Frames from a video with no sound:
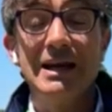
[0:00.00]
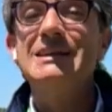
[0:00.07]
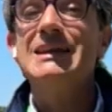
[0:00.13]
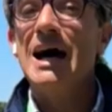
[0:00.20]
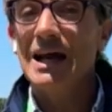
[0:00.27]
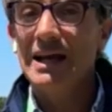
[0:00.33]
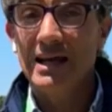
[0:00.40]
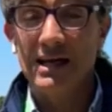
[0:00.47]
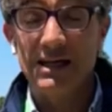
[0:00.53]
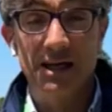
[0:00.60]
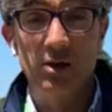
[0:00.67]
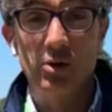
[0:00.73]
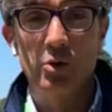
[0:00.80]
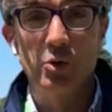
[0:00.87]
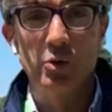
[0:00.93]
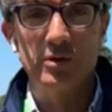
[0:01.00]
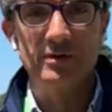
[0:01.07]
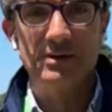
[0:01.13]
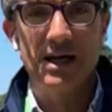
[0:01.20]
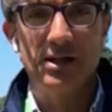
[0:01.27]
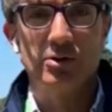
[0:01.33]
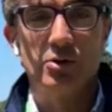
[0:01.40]
l'Italia che ha
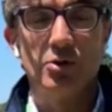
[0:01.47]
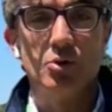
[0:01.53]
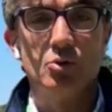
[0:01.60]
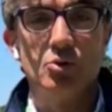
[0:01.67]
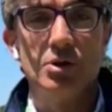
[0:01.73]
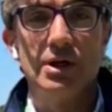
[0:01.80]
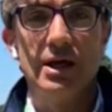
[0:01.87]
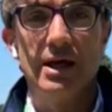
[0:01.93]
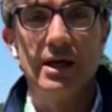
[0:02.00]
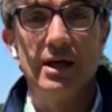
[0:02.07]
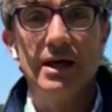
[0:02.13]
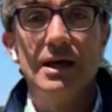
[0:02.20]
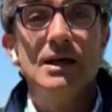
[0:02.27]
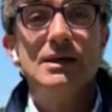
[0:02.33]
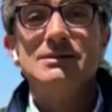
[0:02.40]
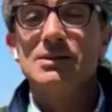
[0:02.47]
conquistato un eh,